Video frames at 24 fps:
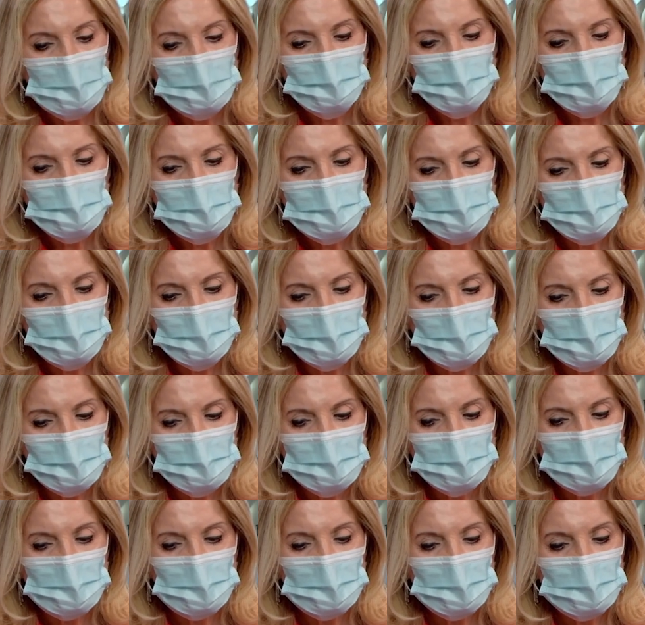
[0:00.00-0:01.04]
de tus estudios
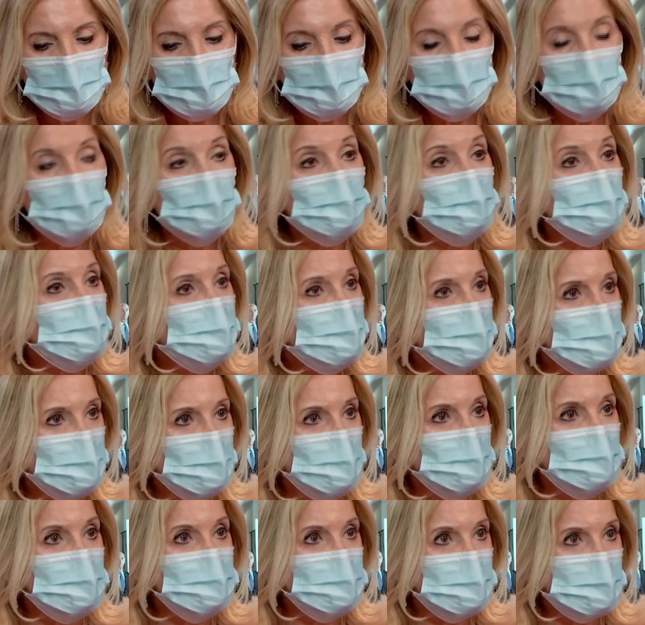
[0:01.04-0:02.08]
de medicina y cirugía en la
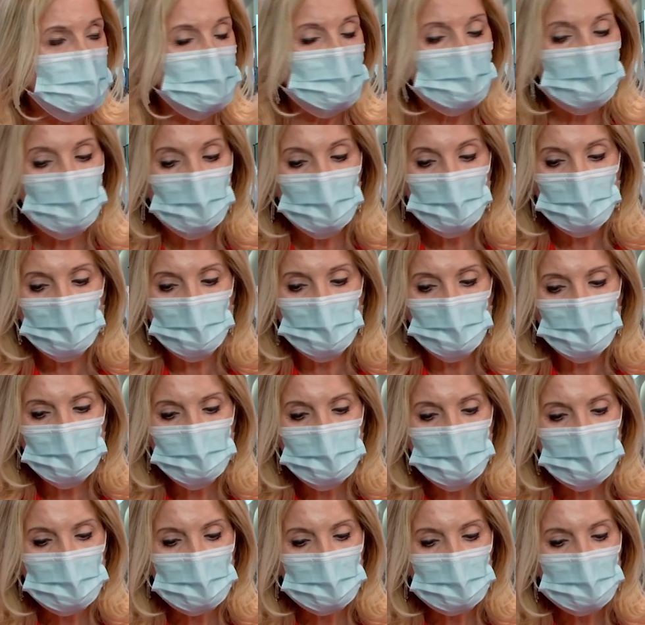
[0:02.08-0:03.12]
Universidad de Santiago de
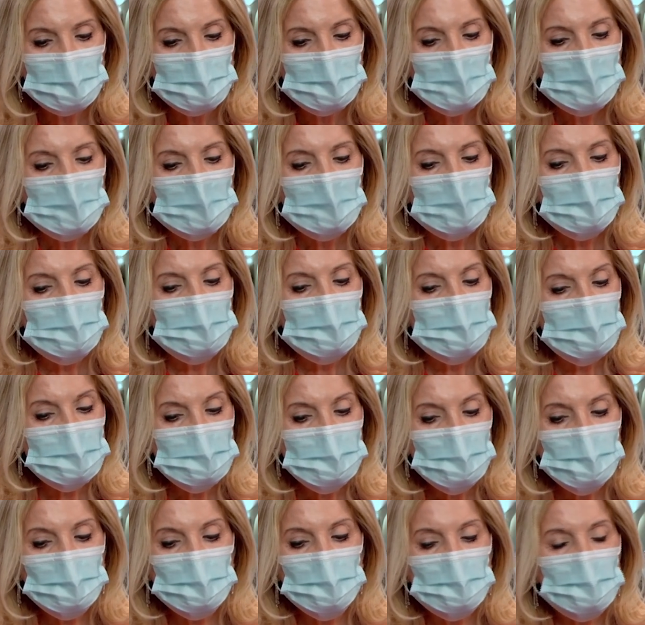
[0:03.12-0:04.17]
Compostela, iniciaste
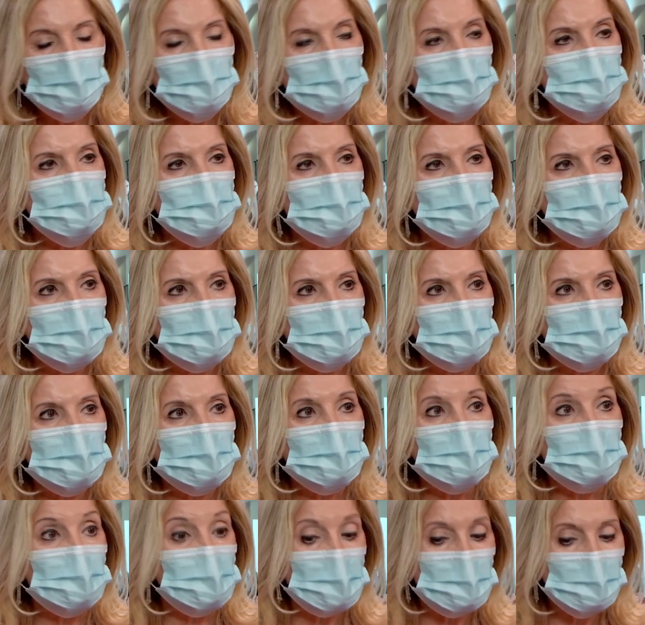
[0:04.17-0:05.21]
actividad profesional en
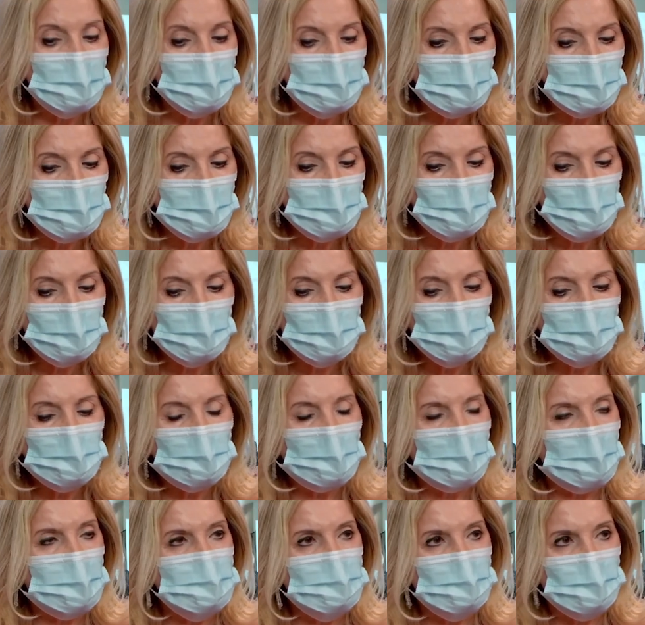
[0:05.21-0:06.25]
el ámbito de la
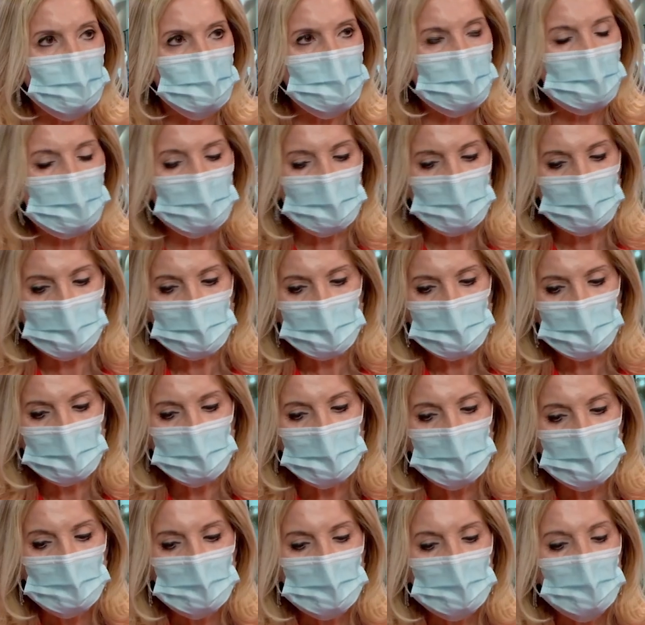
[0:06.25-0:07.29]
gestión sanitaria.
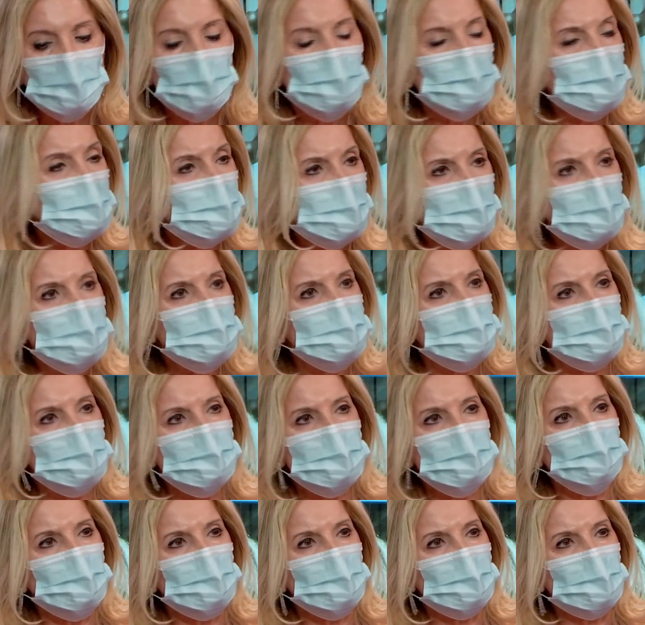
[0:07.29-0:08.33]
¿Por qué elegiste esta
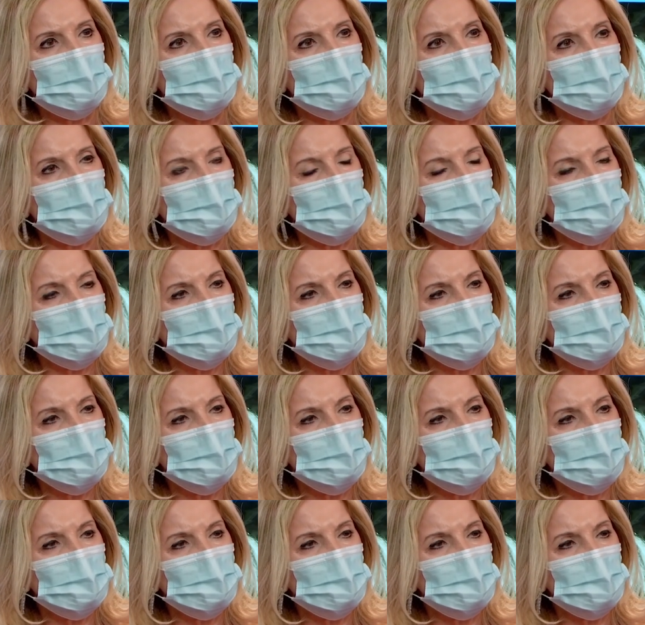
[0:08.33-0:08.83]
especialidad?